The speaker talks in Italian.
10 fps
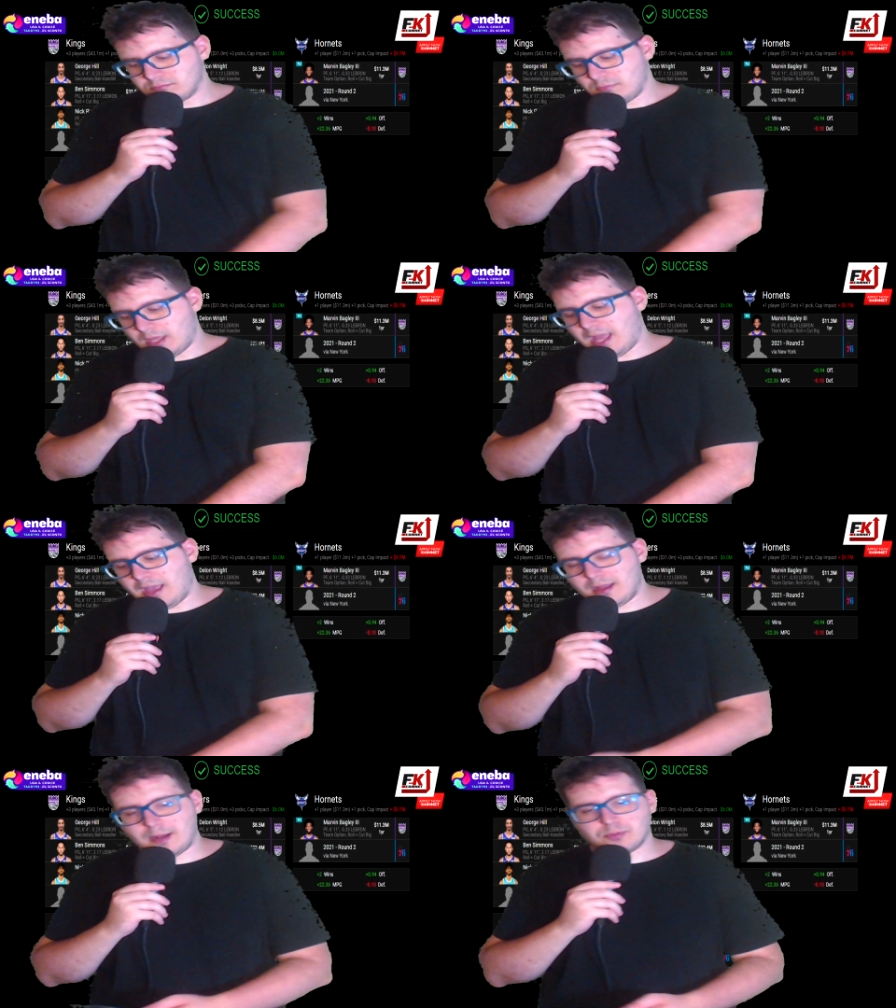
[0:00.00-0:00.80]
e
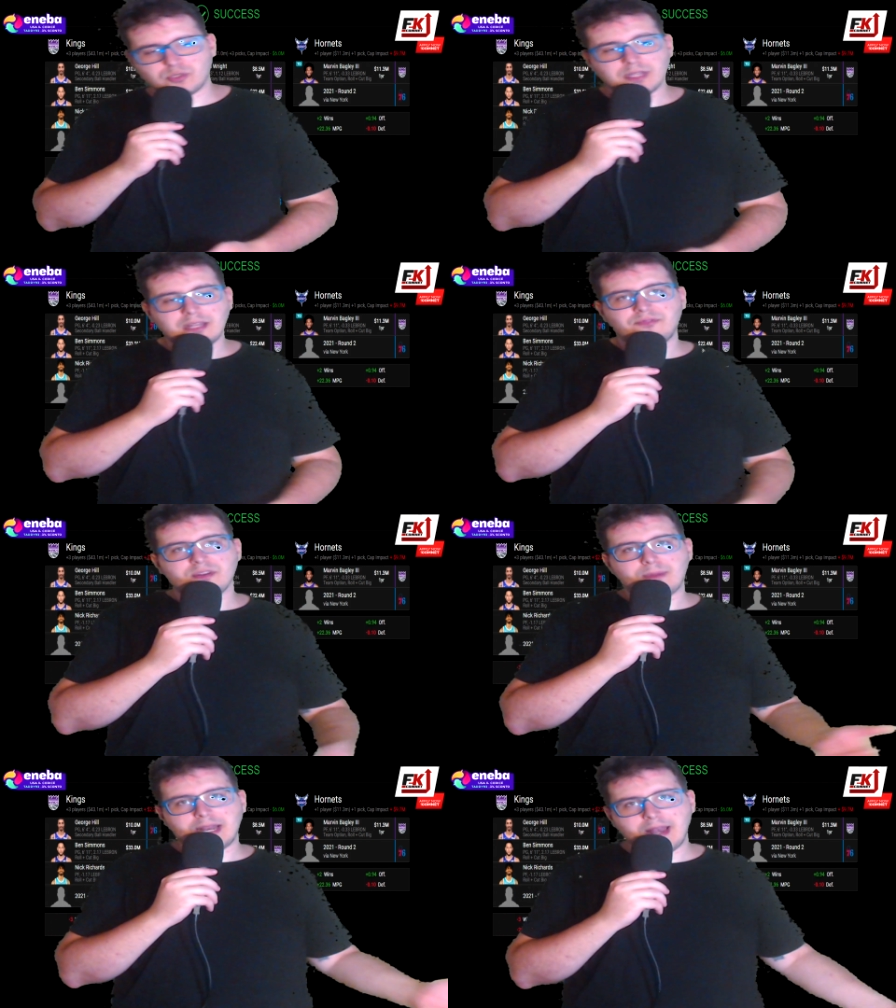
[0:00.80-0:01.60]
la possibilità di
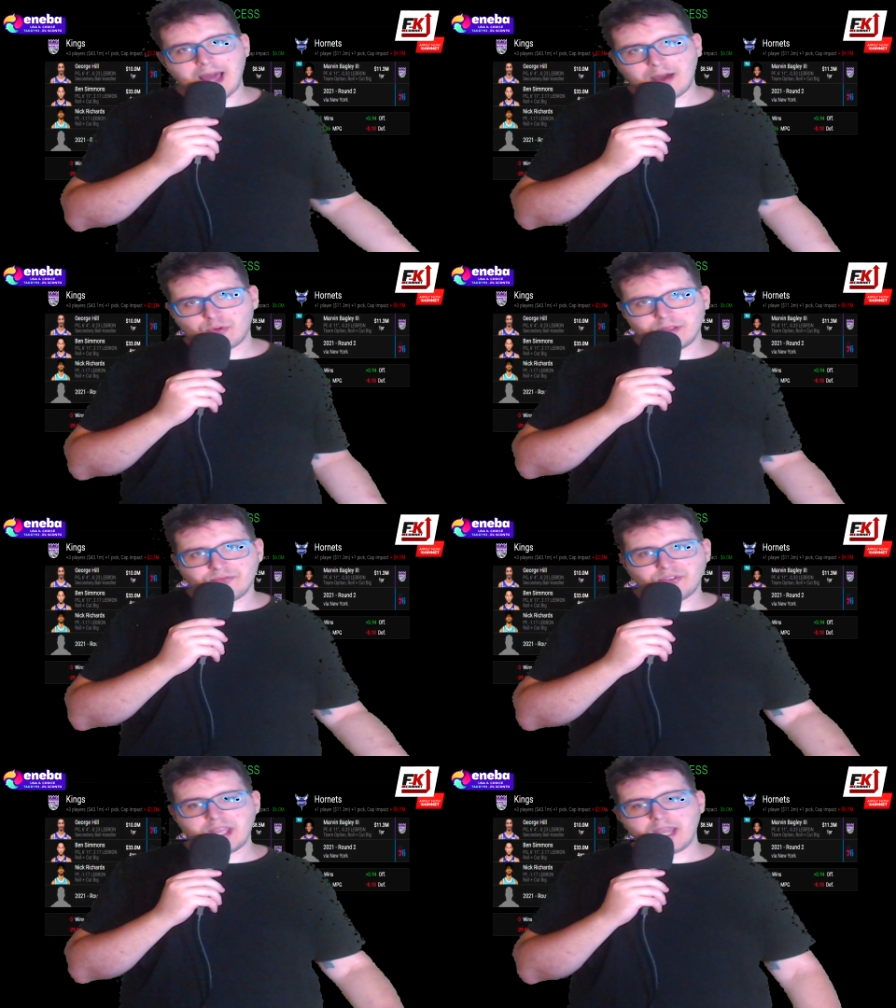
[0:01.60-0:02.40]
firmare Lauri in
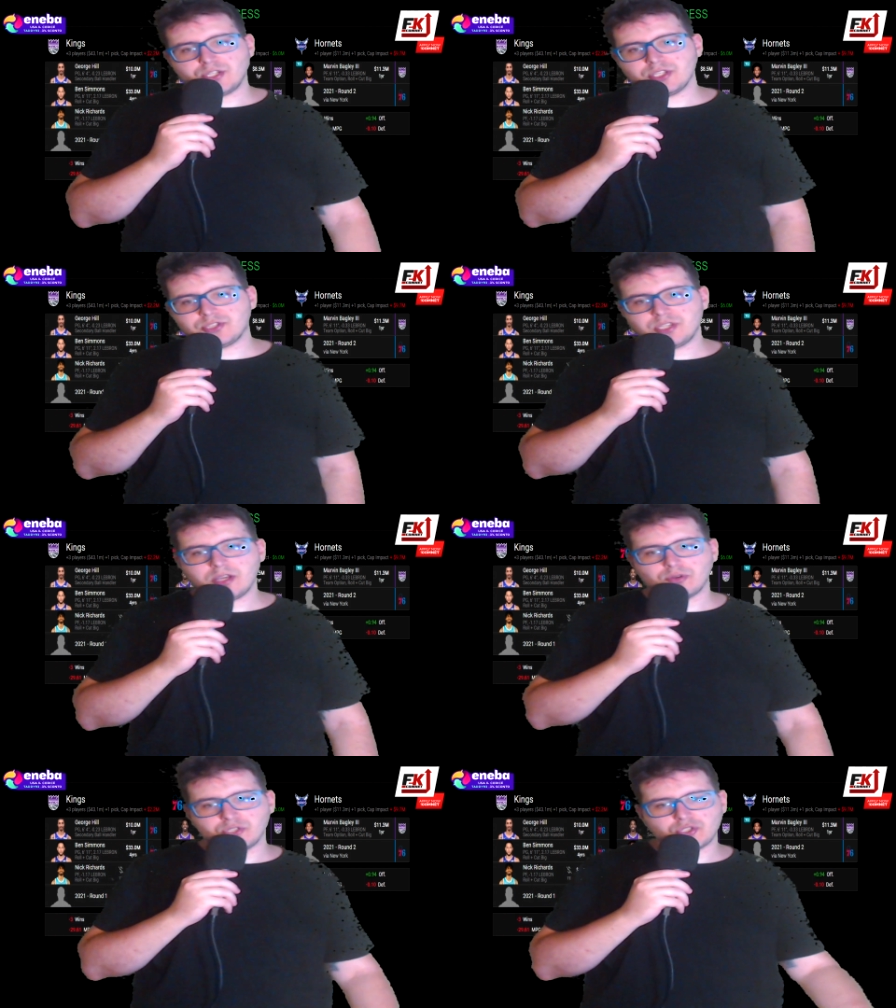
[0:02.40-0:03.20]
free agency
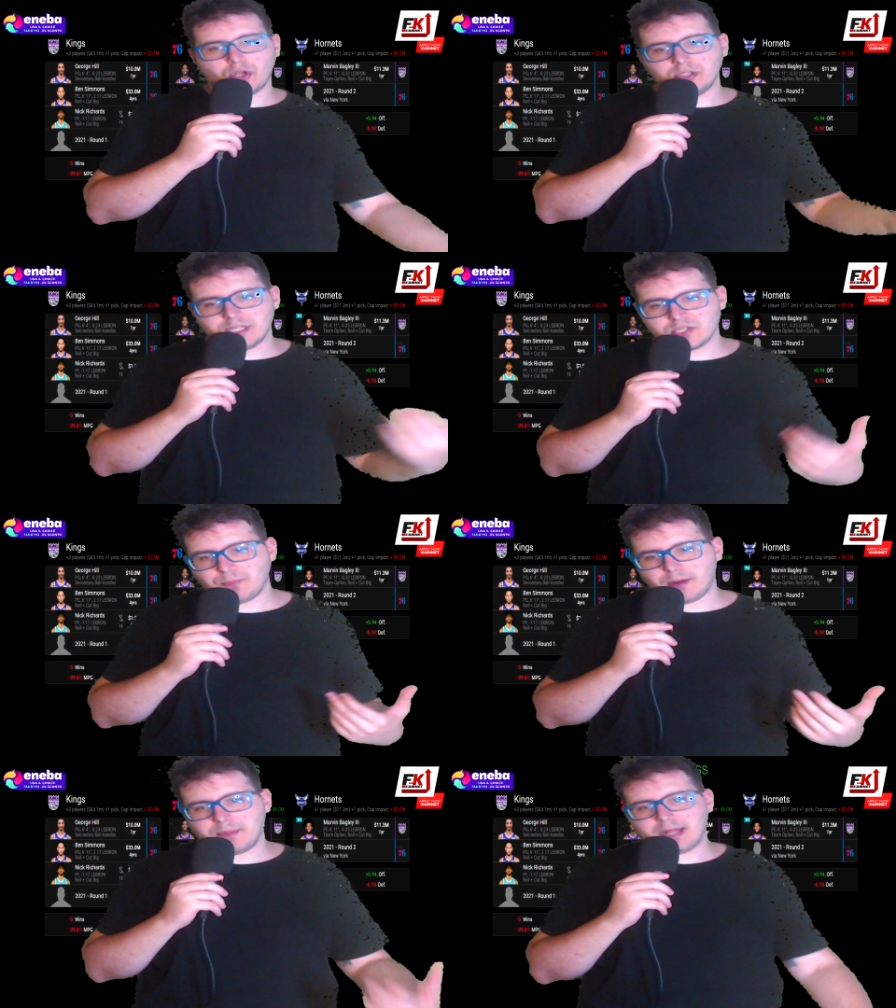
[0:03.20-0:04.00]
con i soldi
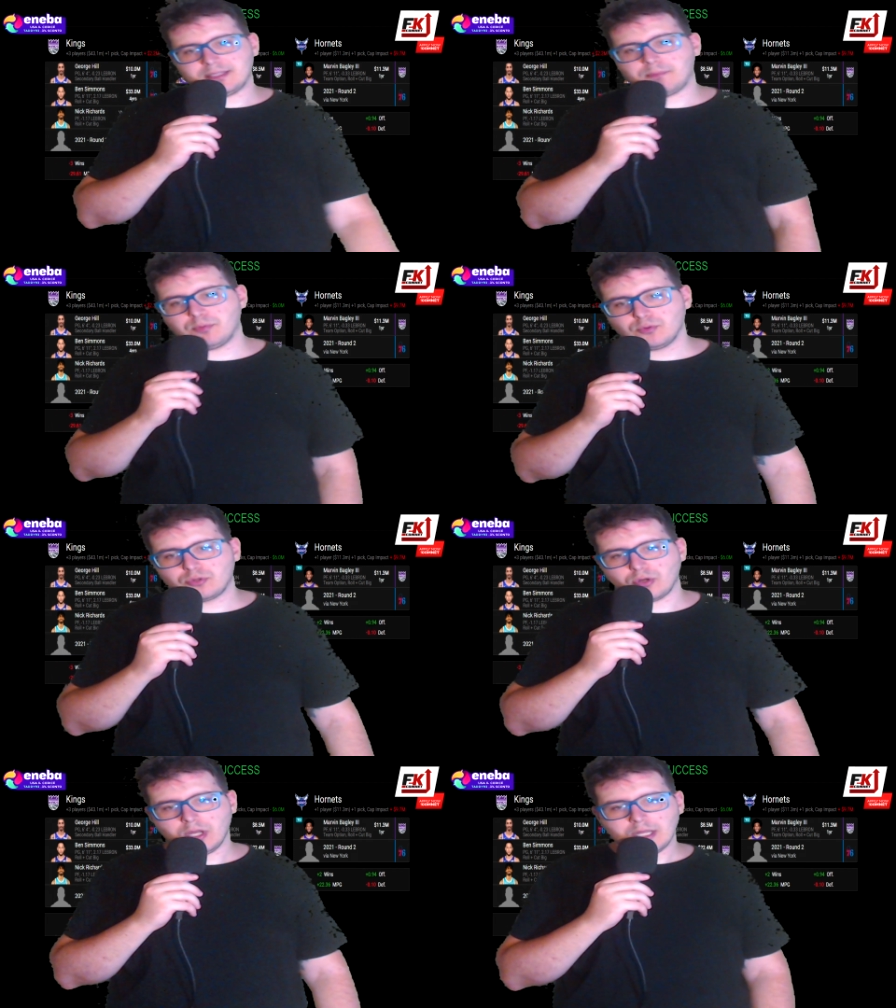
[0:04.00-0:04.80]
risparmiati
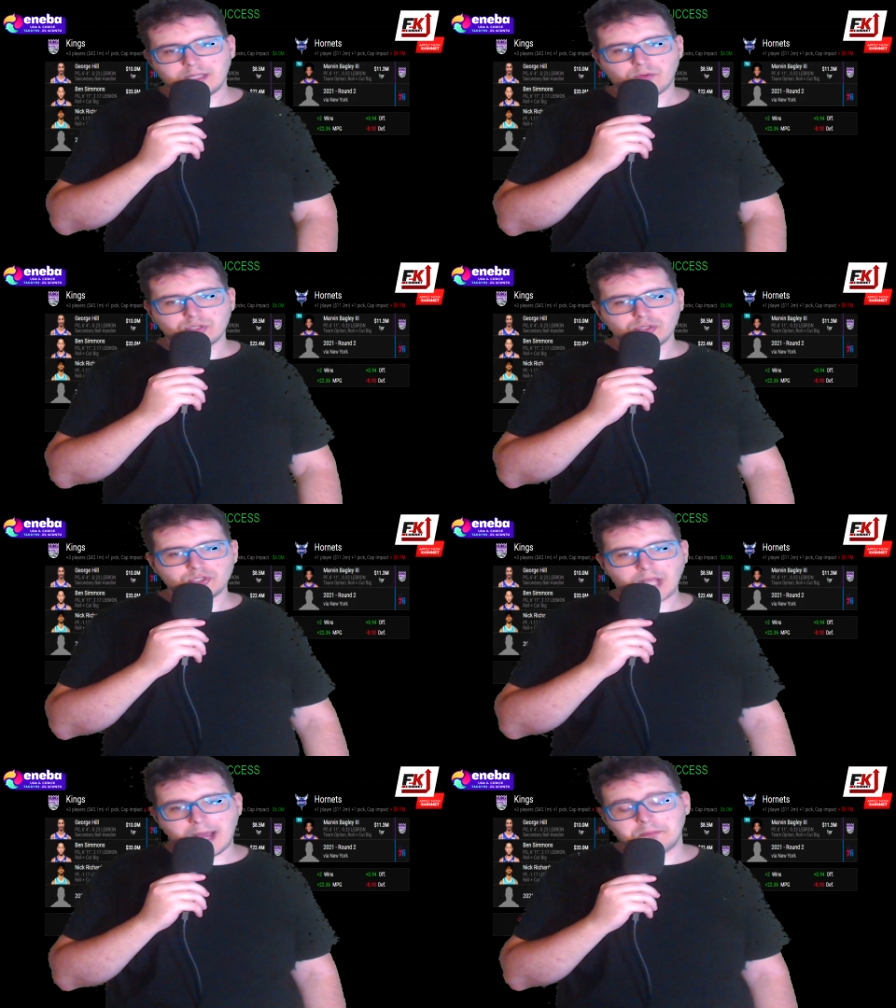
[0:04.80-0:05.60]
appunto da questo
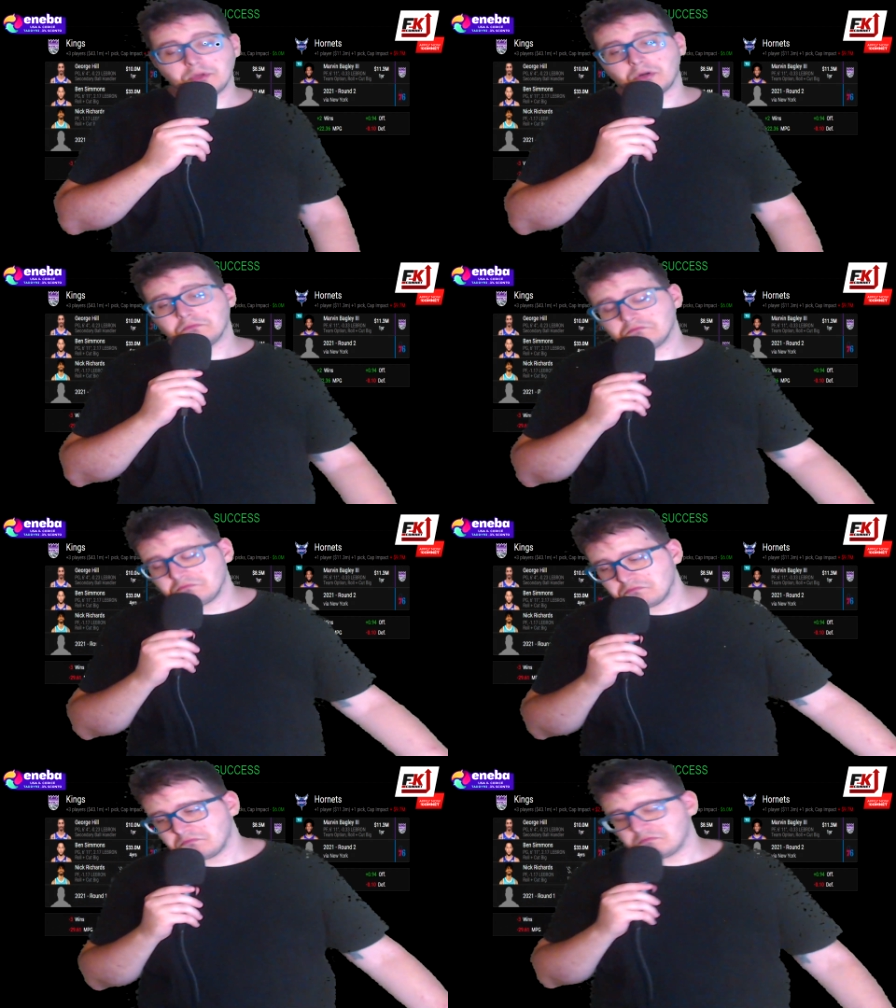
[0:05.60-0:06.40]
scambio.
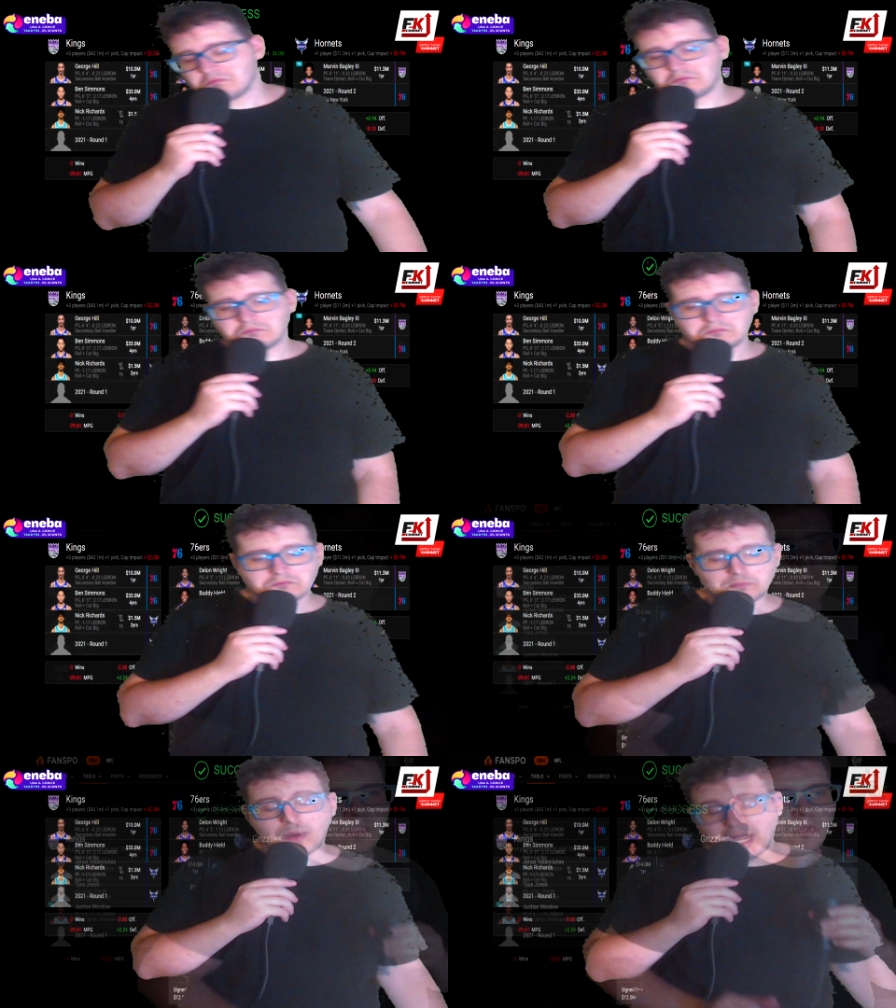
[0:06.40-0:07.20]

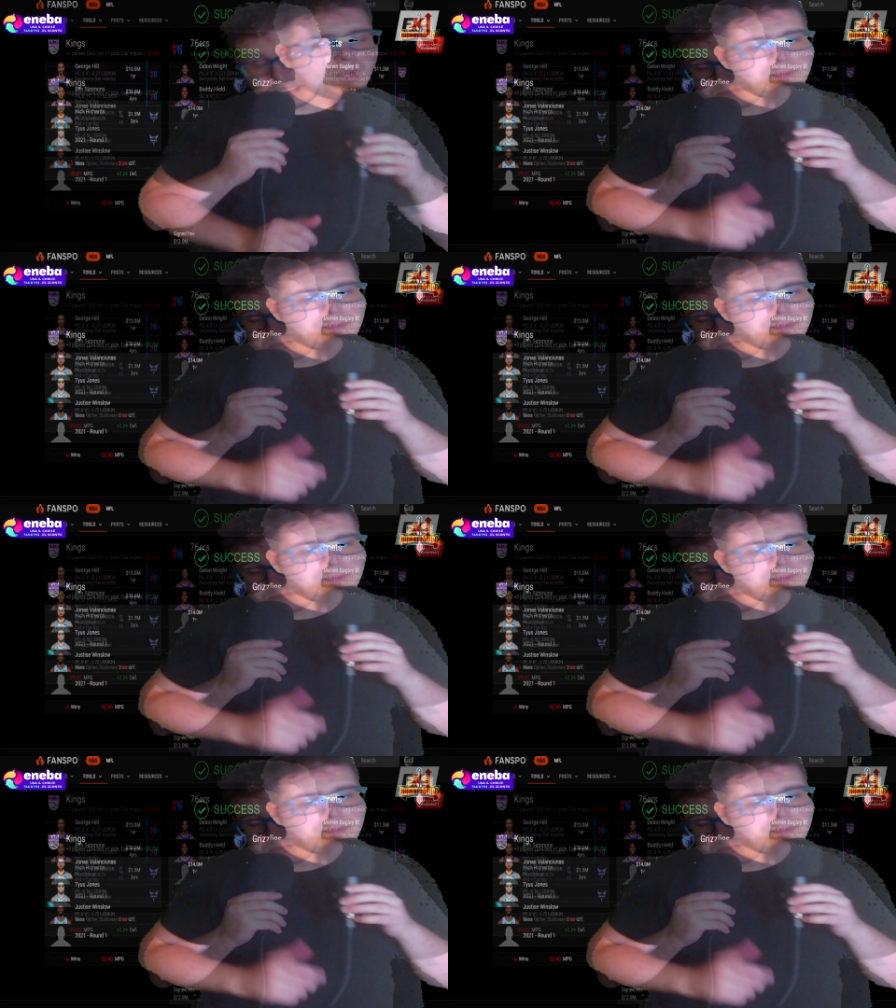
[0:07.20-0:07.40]
Bah. Ora,